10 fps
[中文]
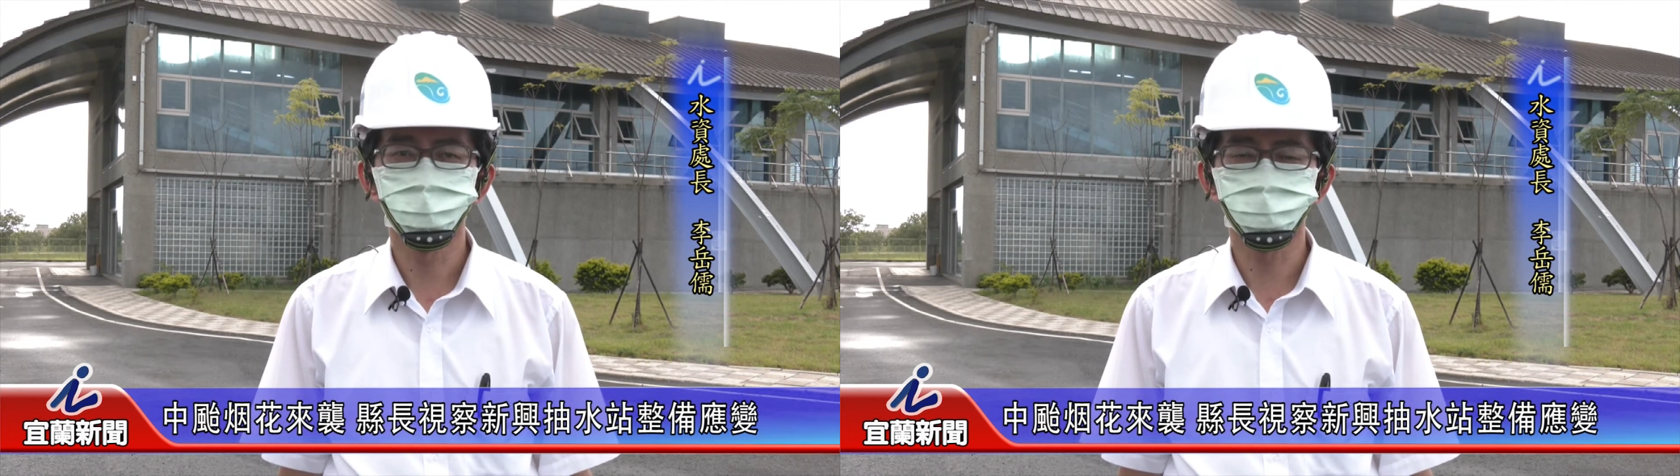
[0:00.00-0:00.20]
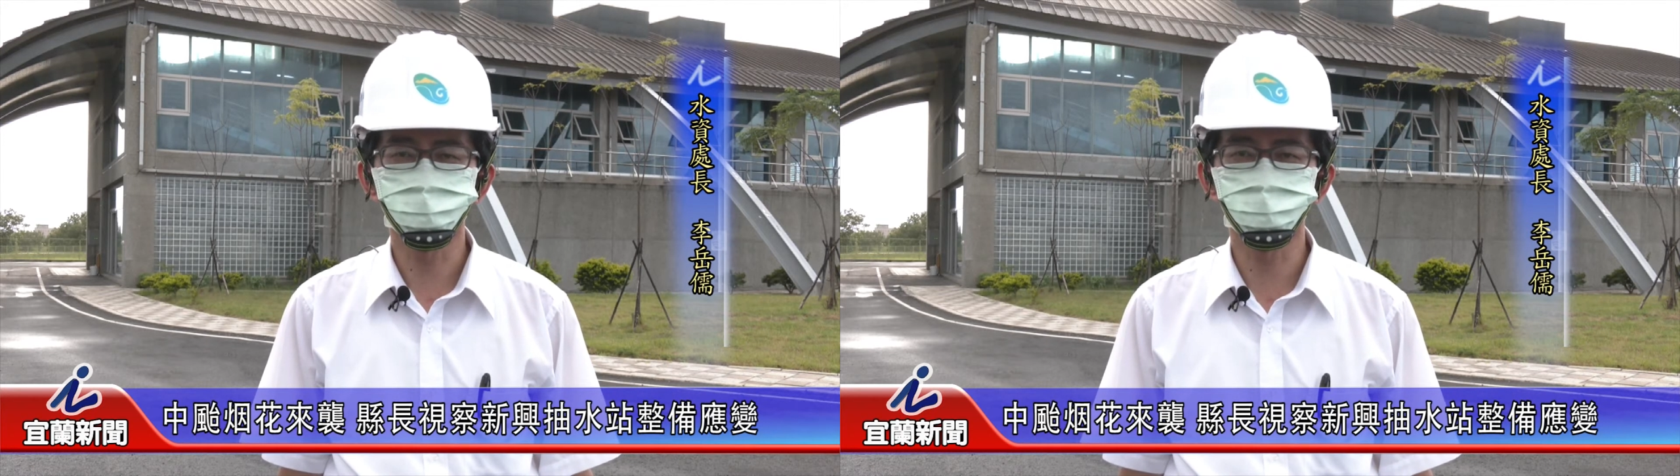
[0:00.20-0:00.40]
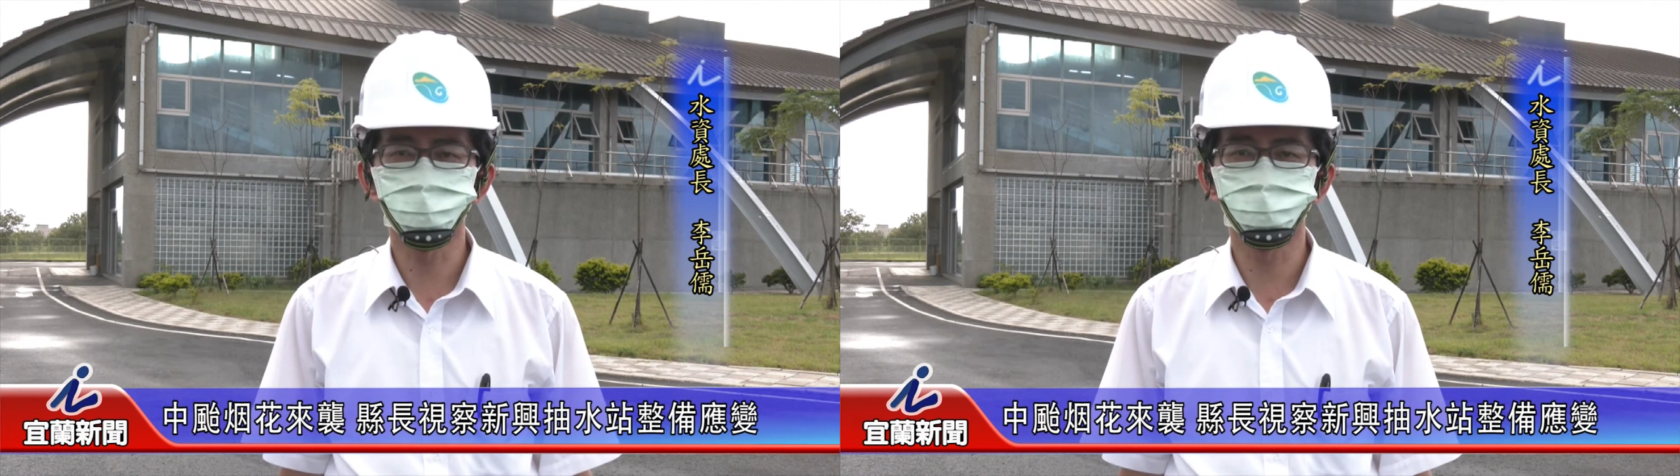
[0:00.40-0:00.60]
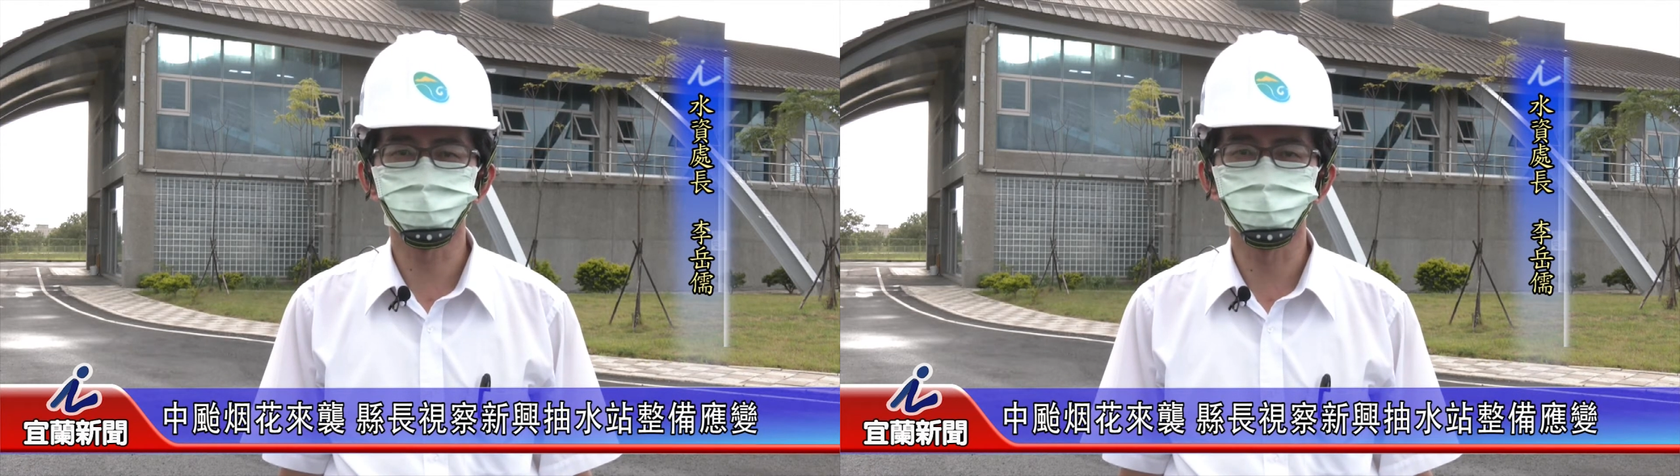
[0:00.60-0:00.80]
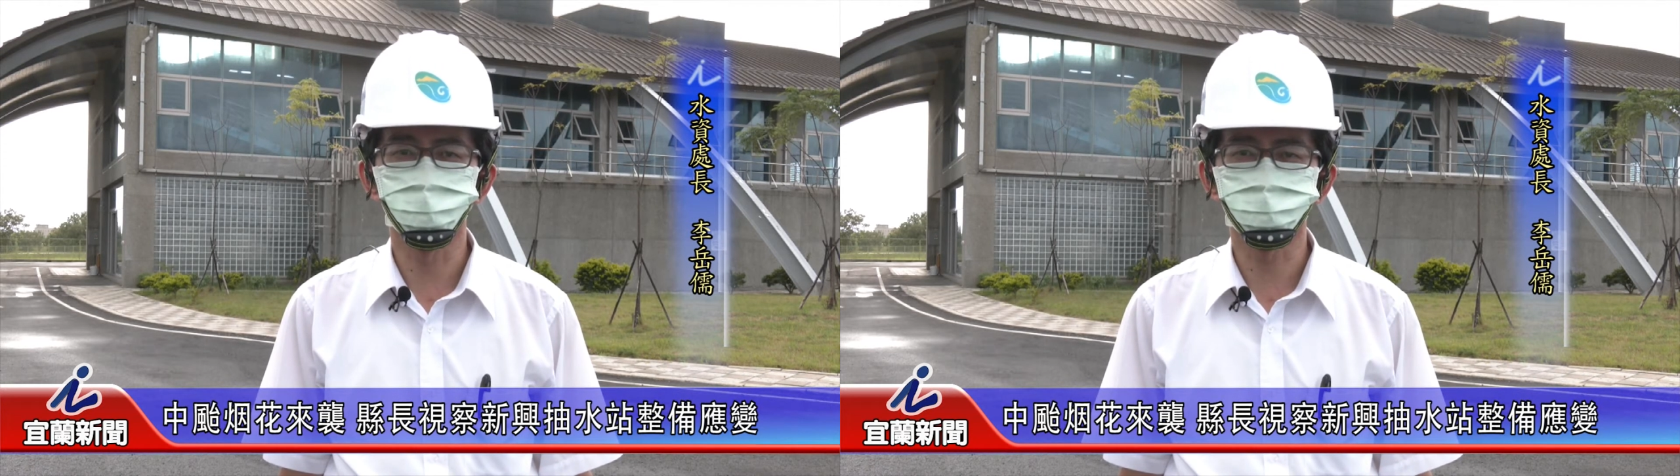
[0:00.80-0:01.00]
乡镇公
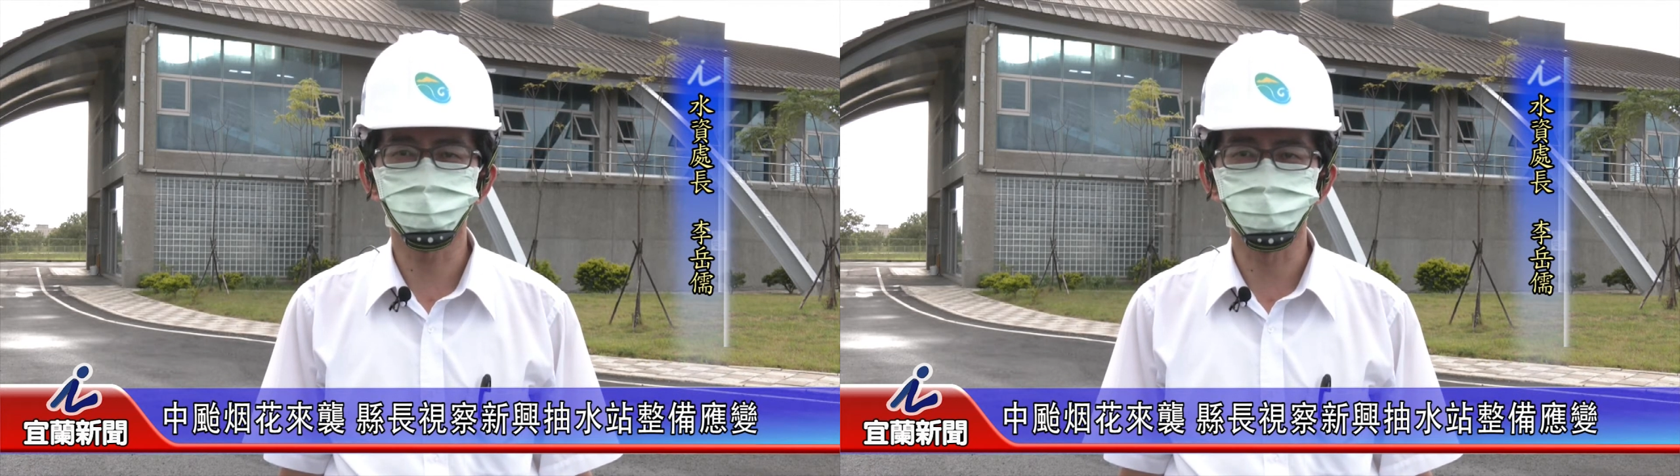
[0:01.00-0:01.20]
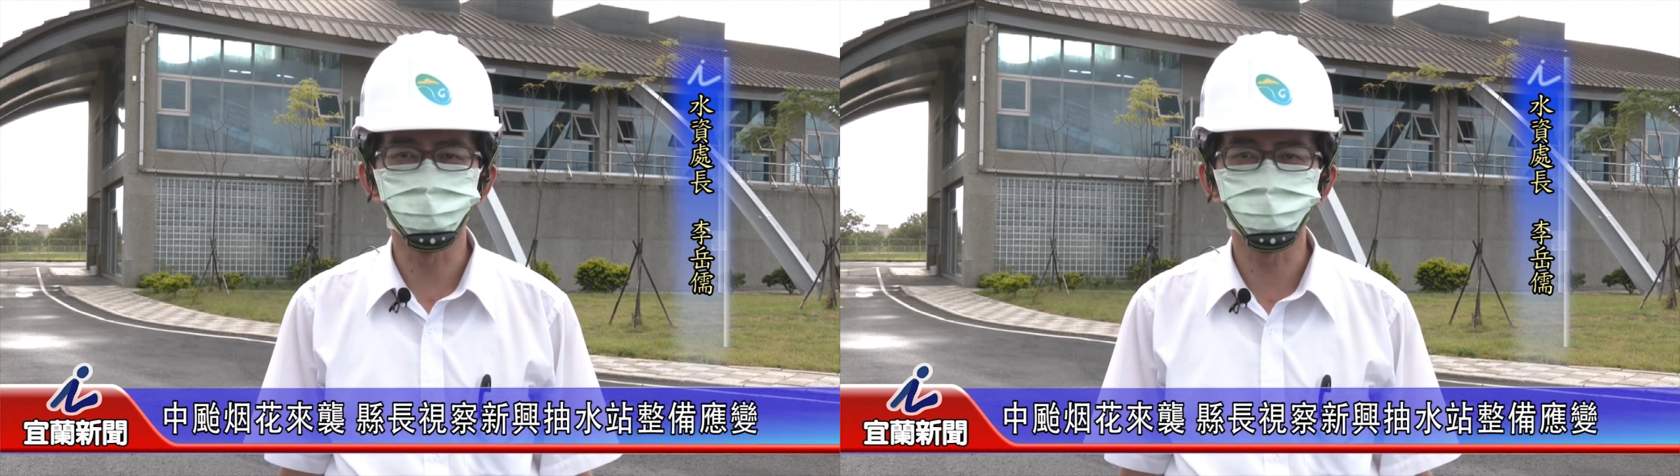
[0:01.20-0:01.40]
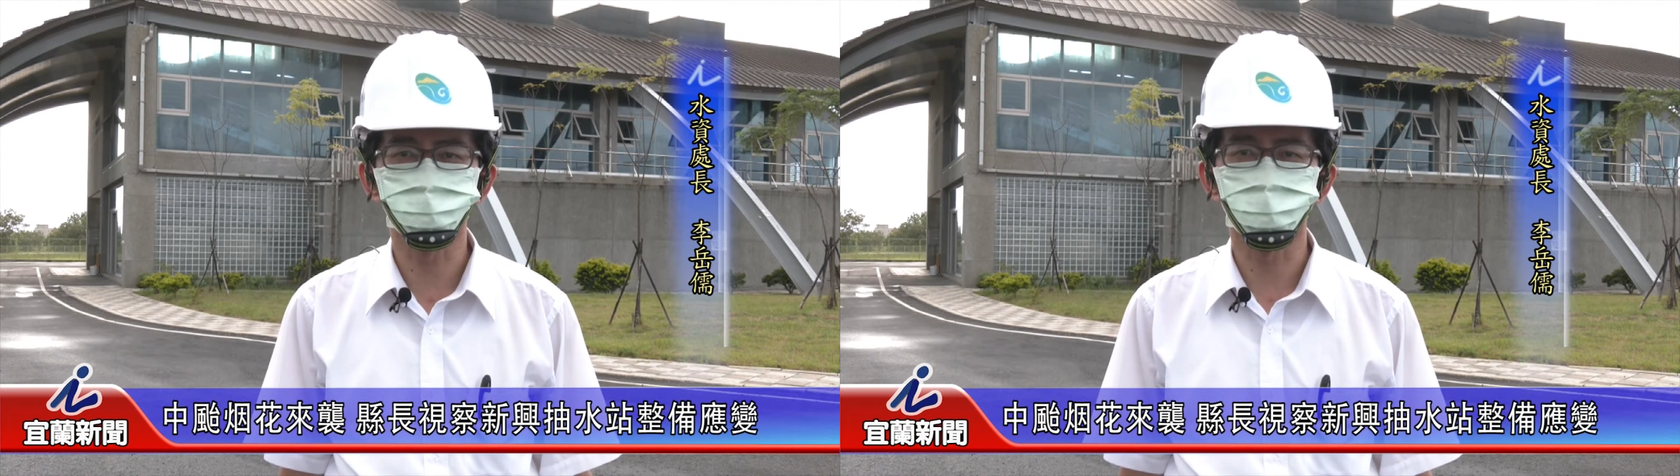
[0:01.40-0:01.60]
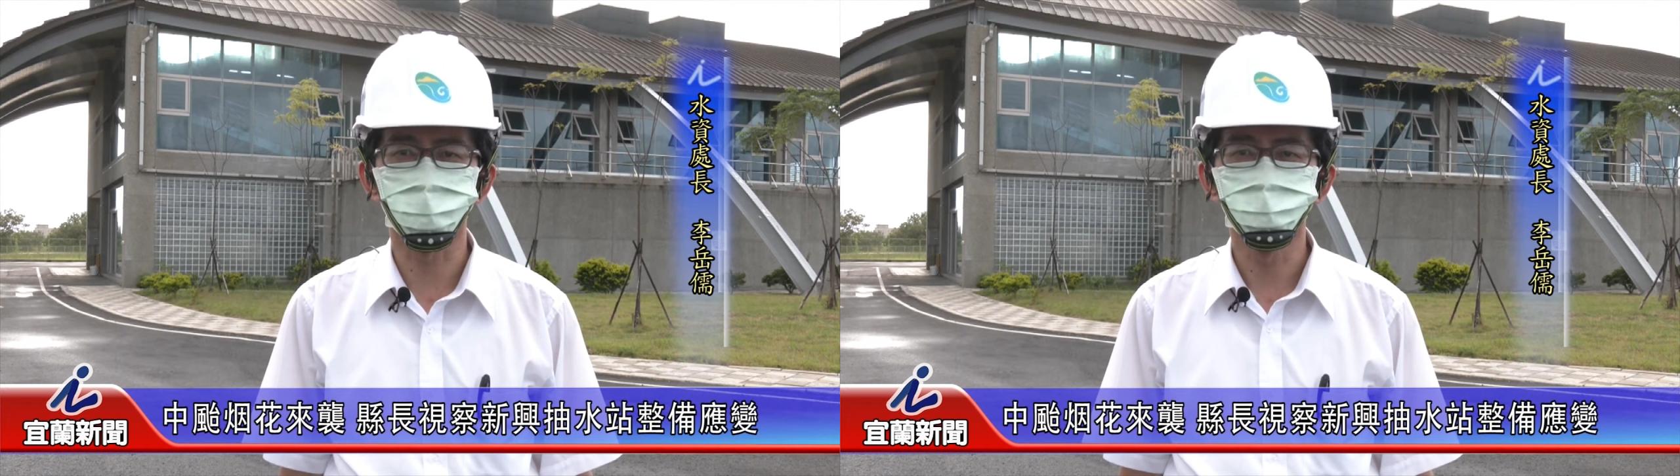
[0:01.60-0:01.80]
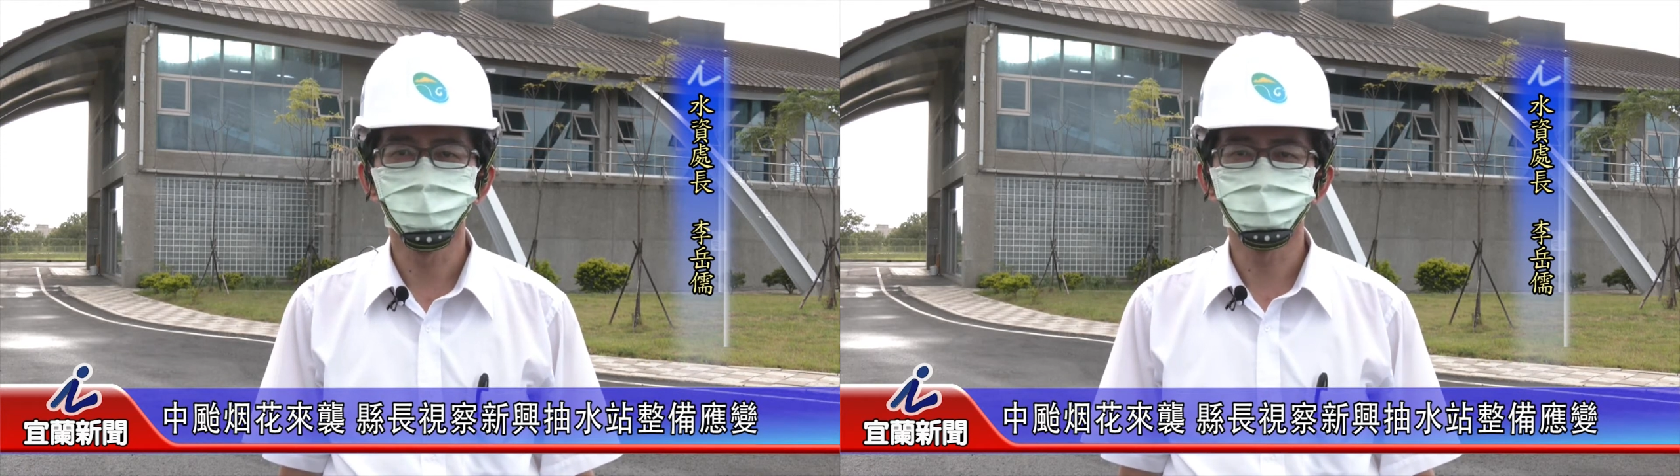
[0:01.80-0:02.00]
所也在平时啊